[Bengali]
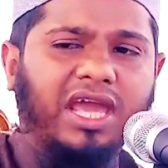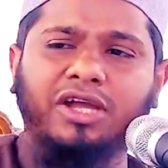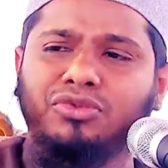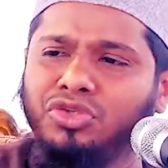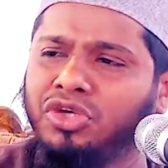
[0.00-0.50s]

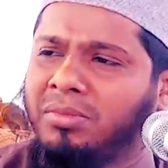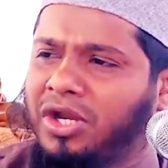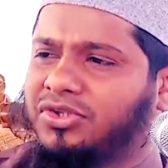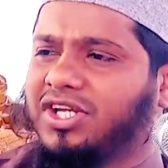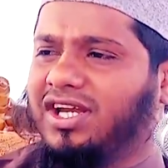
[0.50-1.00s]
এক দুজন
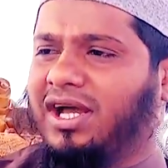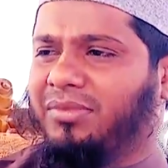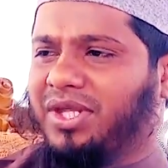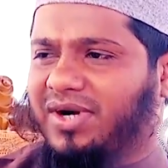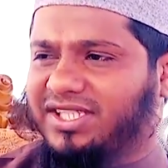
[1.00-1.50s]
মানুষের নাম
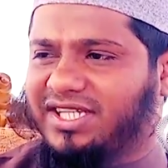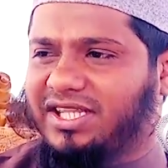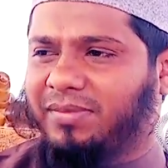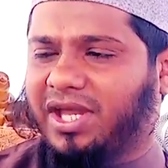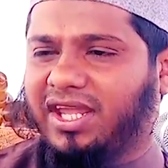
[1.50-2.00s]
দেওয়া
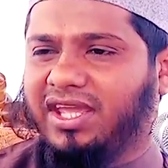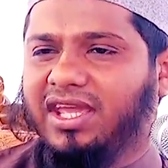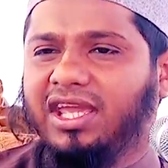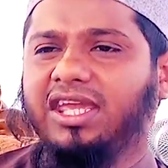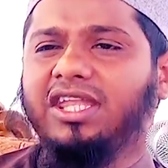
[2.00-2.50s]
যেতে পারে
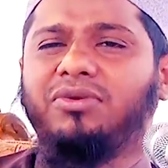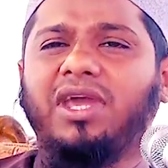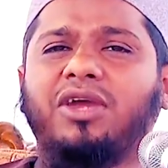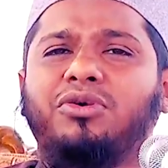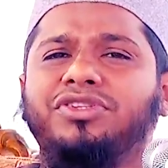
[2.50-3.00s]
কিন্তু
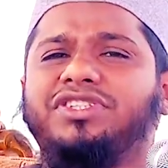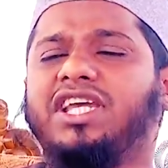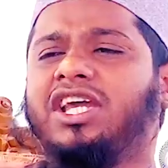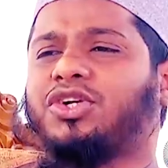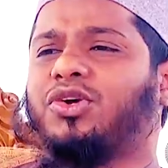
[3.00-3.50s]
এখন
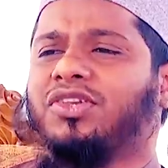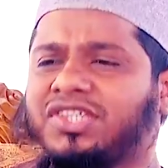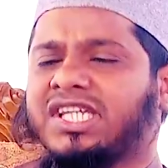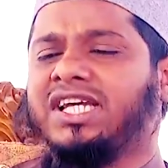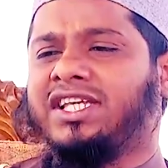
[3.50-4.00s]
যে
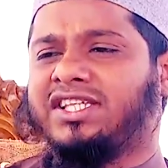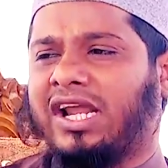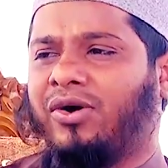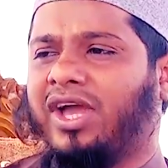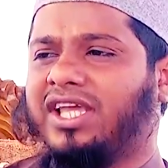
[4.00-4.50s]
সংস্কৃতি
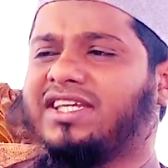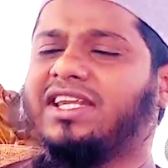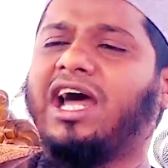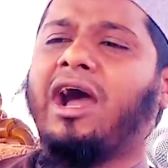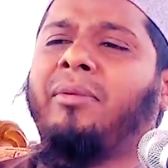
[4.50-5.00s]
চালু হয়েছে
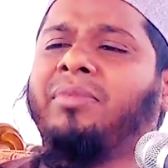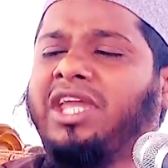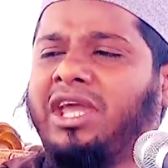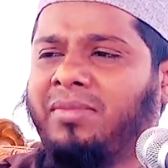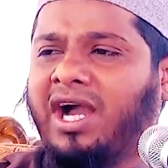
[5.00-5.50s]
নাম
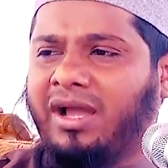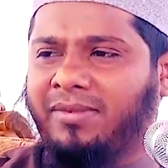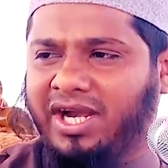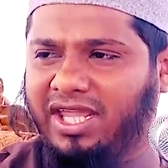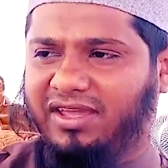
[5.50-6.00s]
নিয়ে
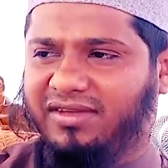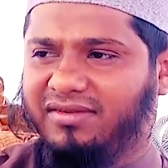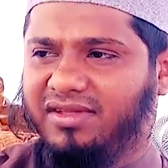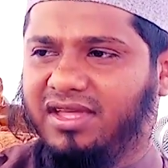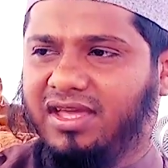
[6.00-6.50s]
বাড়াবাড়ি
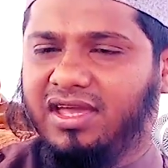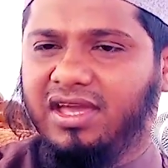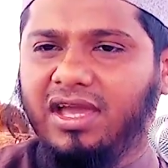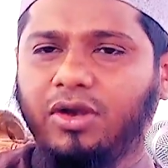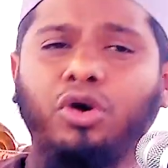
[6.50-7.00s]

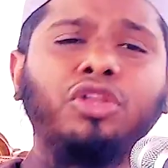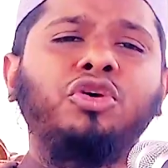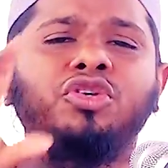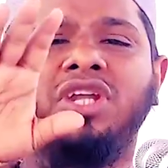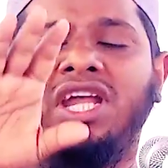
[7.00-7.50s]

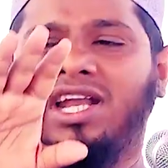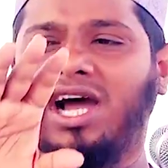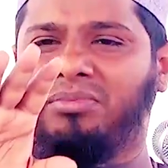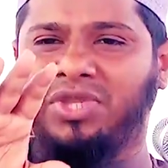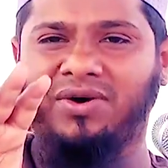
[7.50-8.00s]
কতজনের
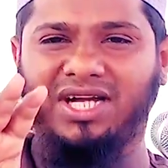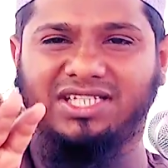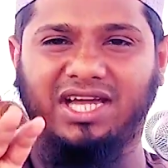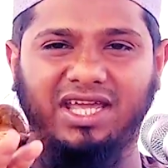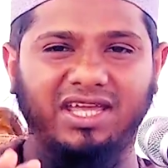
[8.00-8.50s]
নাম দেওয়া
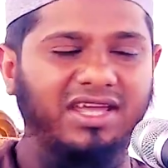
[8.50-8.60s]
যায়